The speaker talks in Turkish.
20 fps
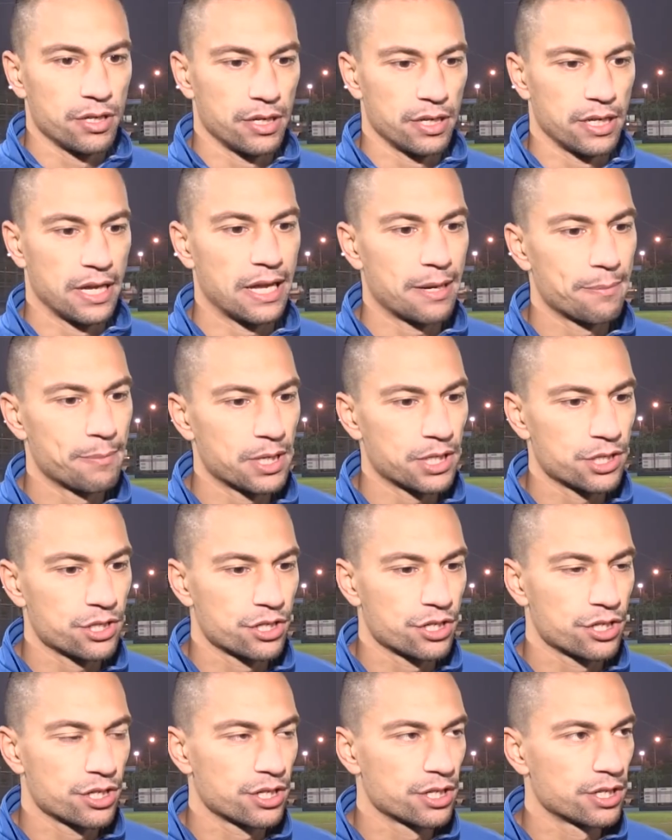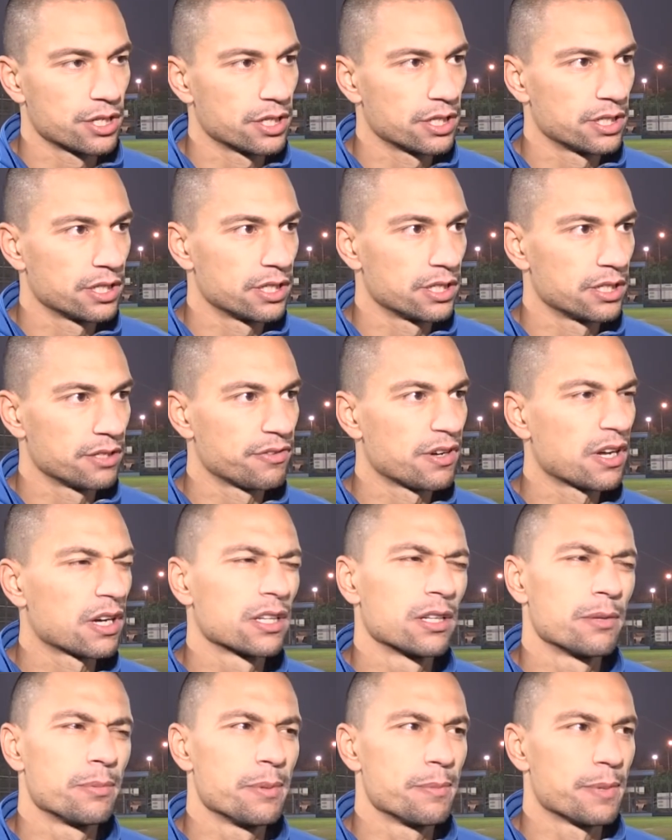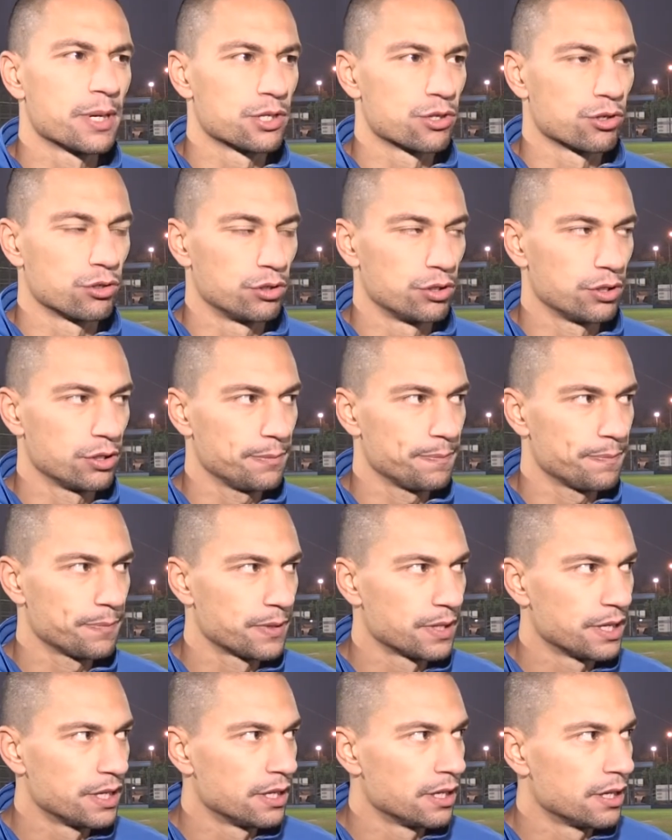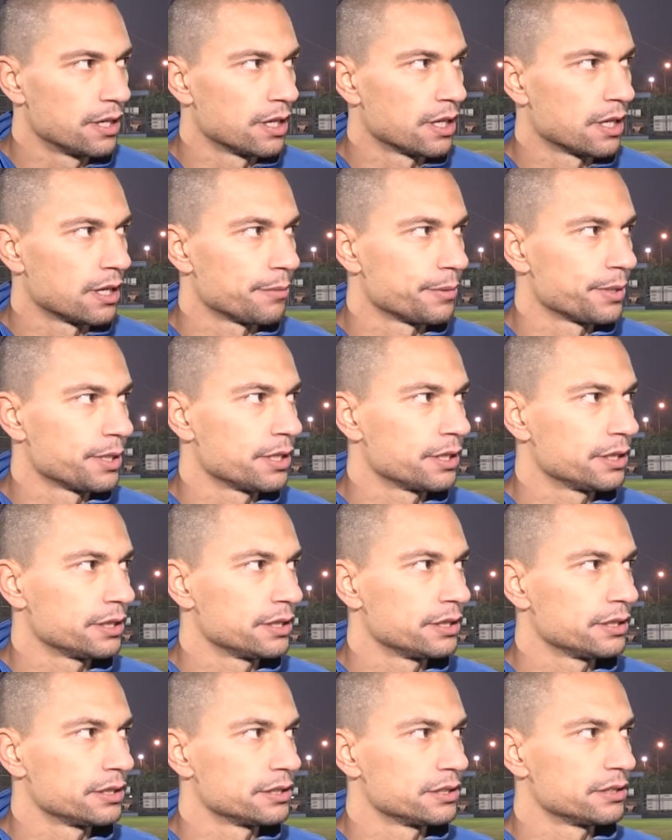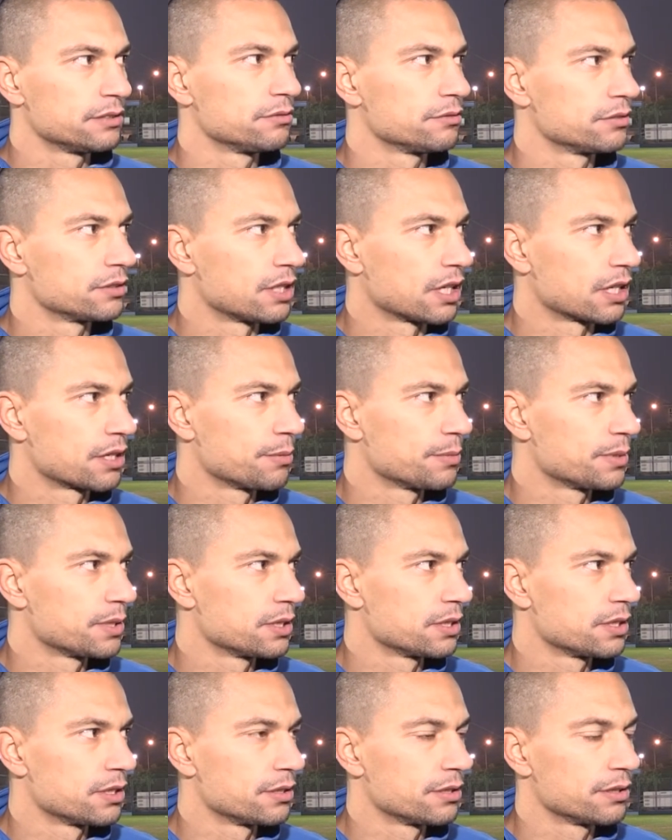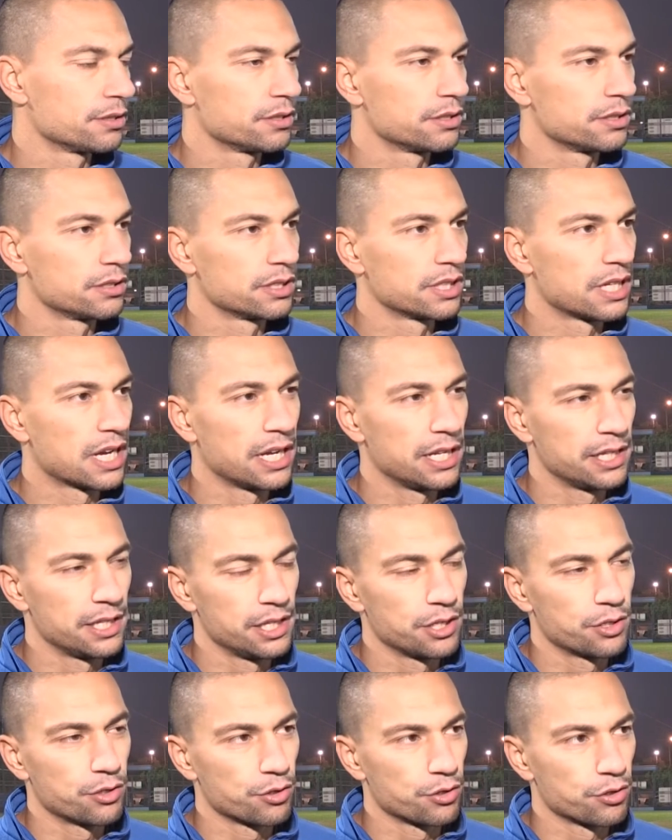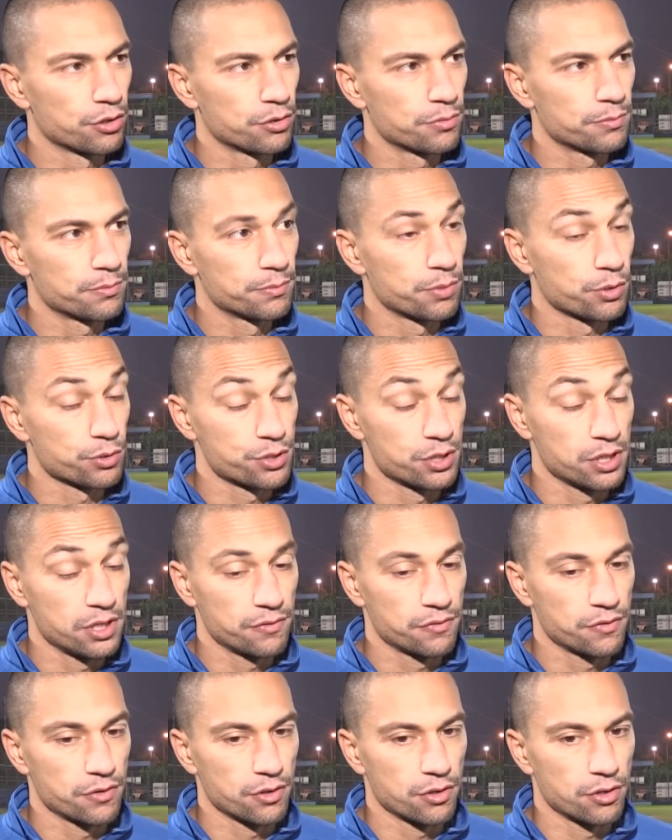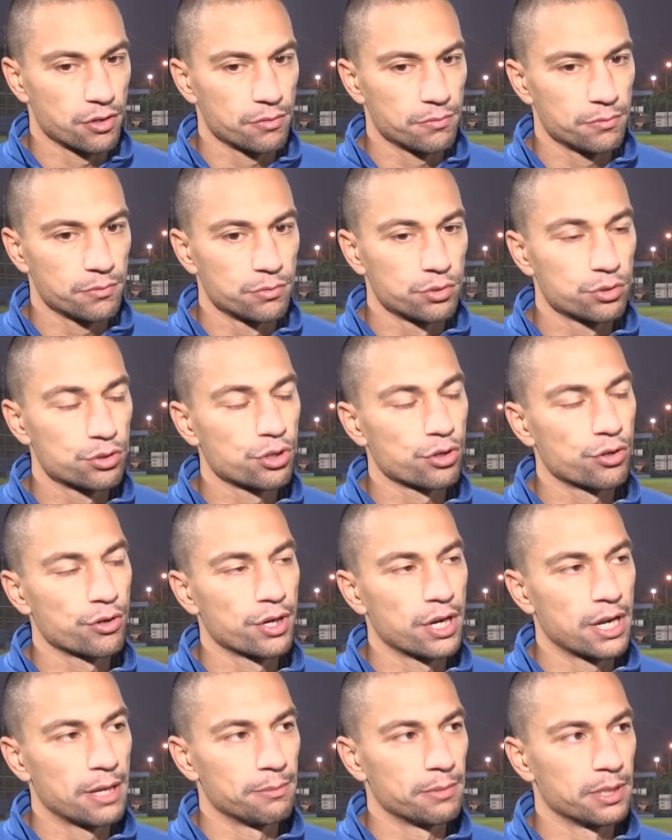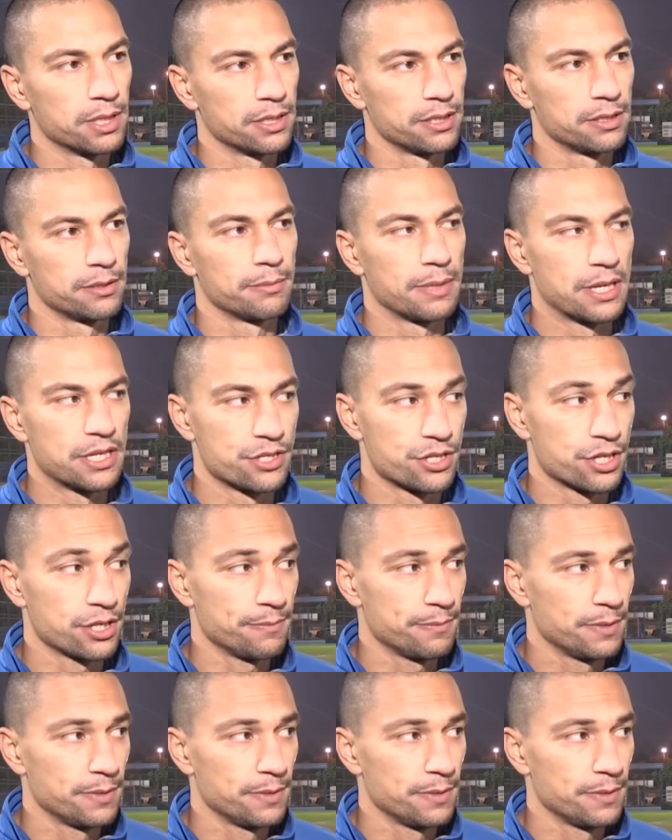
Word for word: her maç e, farklı bir maç oluyor. Ama takımı gayet iyi görüyorum, pozitif görüyorum. Bu çok önemli bence.